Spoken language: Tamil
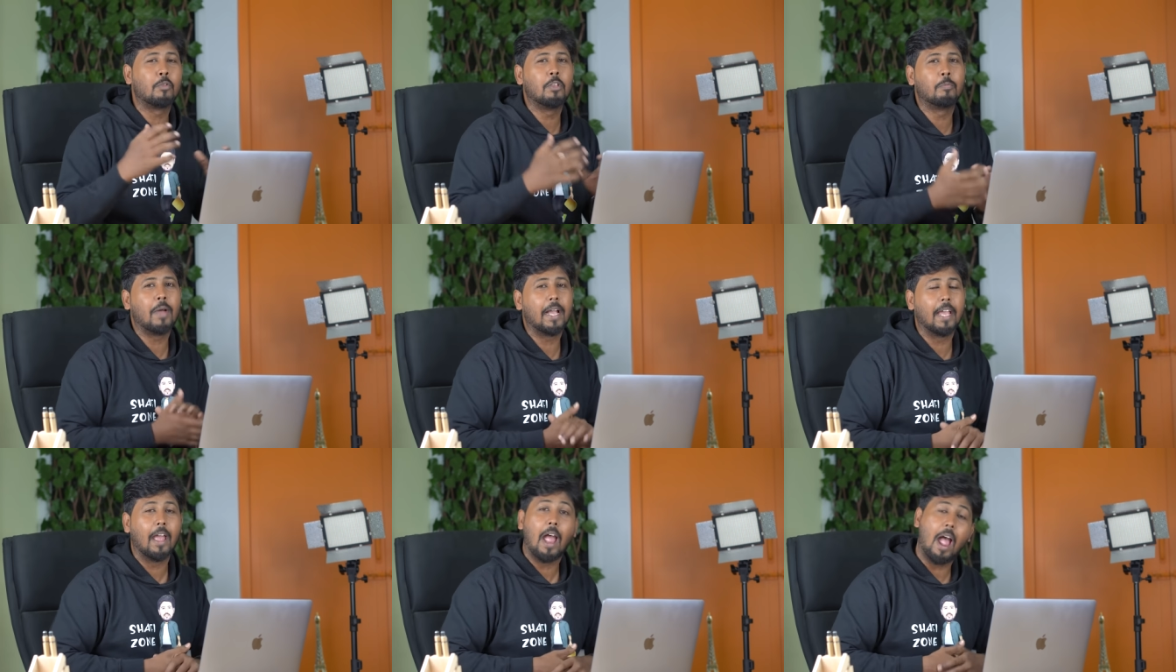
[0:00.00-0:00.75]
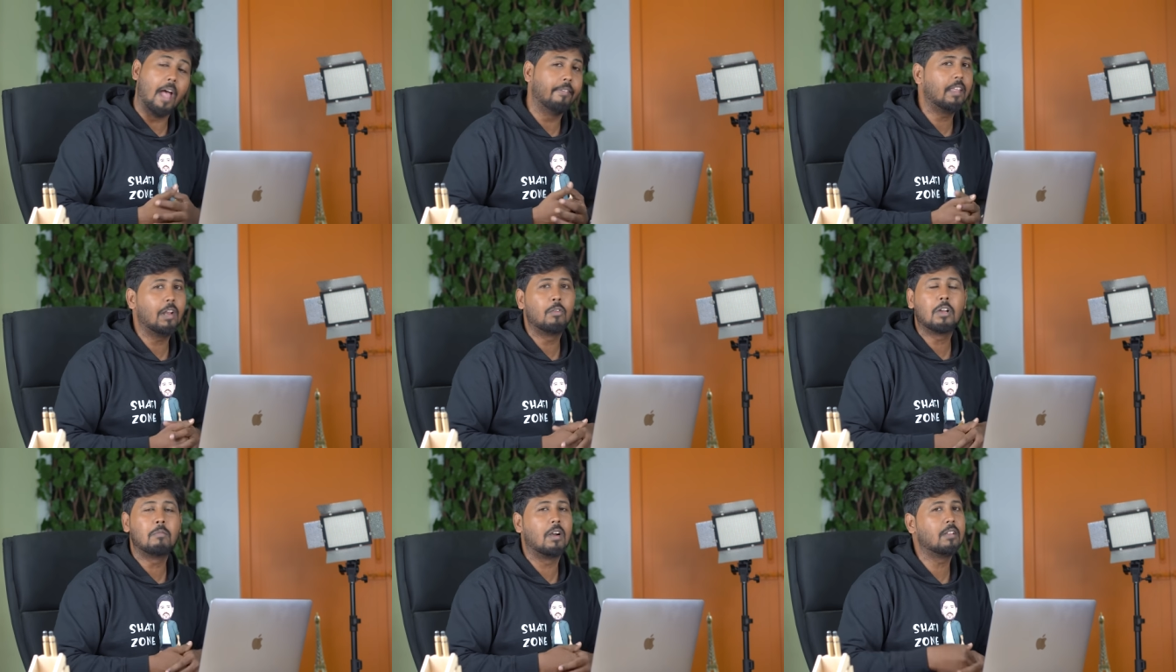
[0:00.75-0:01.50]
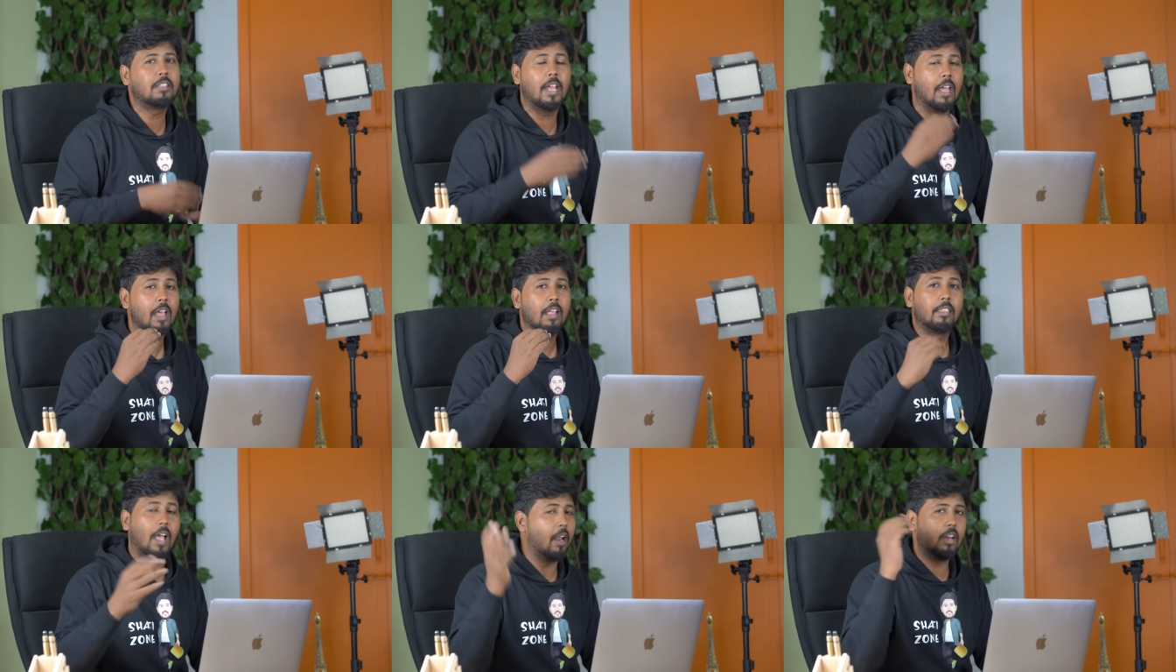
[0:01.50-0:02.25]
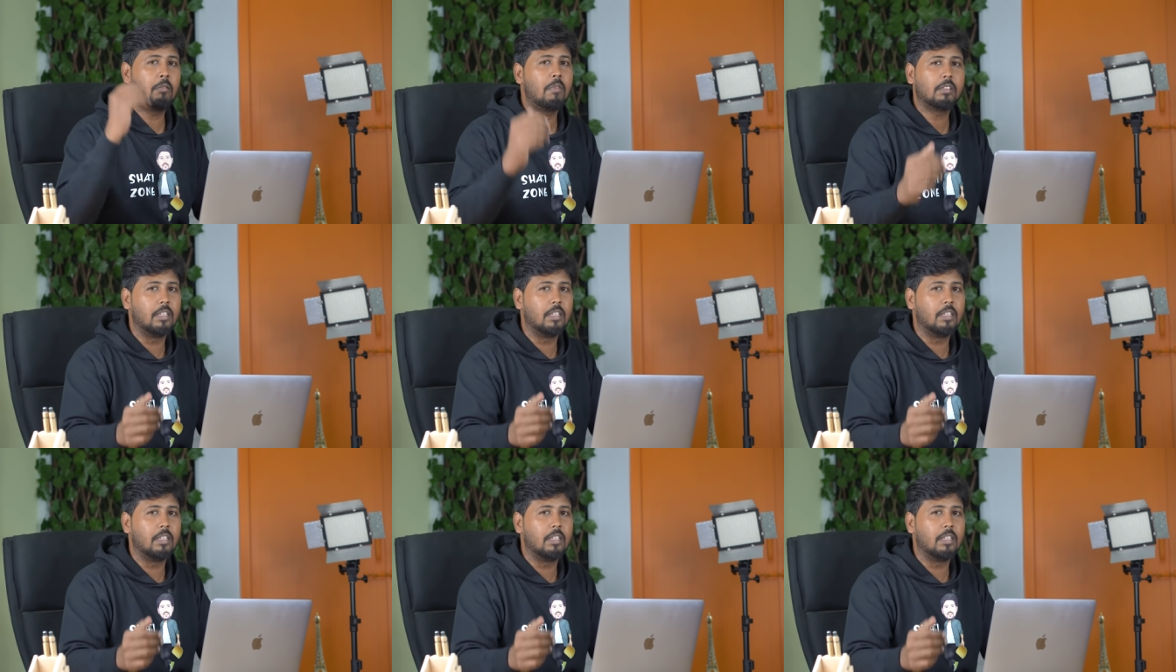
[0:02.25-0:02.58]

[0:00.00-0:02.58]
புரிஞ்சுப்பாங்க அந்த அளவுக்கு மனுஷன் தரமா